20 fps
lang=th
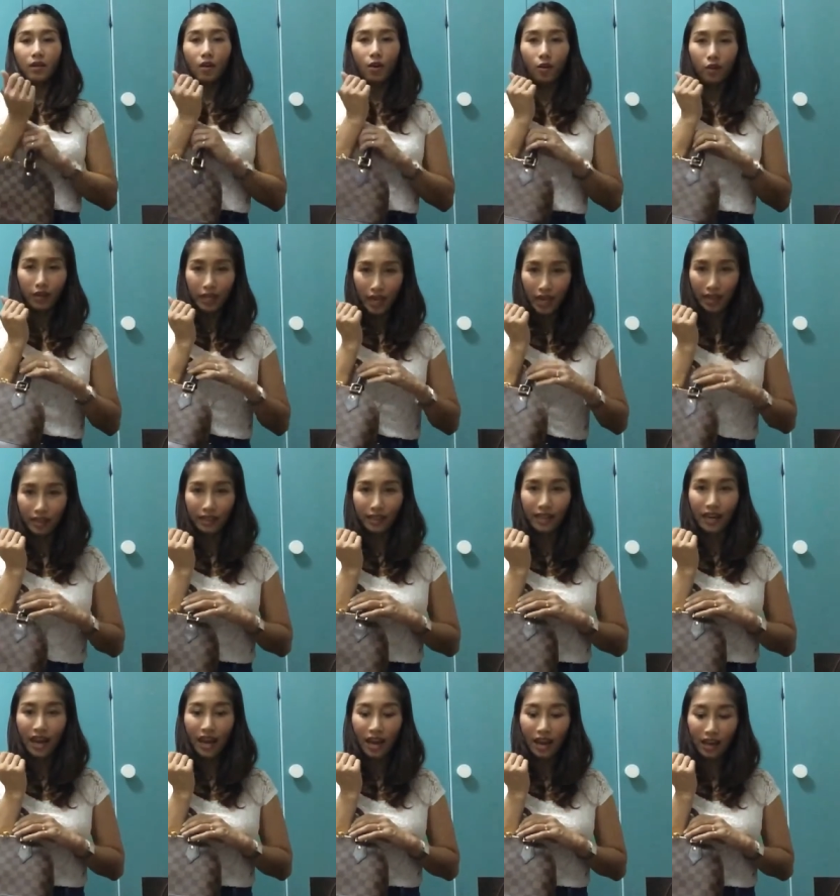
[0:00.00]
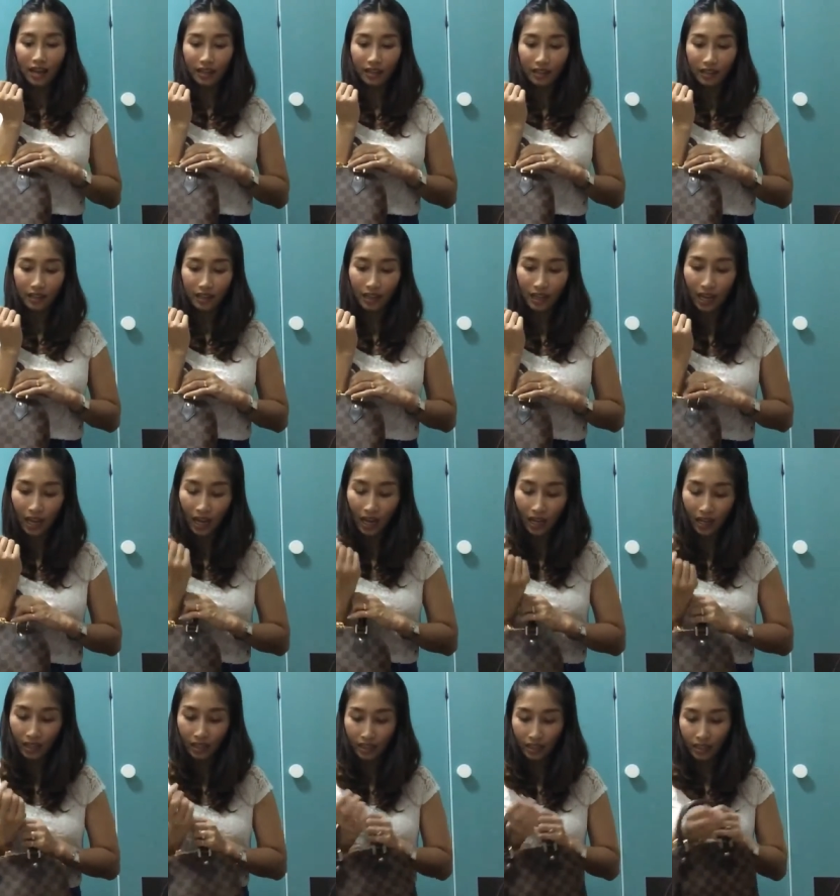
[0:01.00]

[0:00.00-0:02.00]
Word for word: คล้องแขนก็ได้นะคะ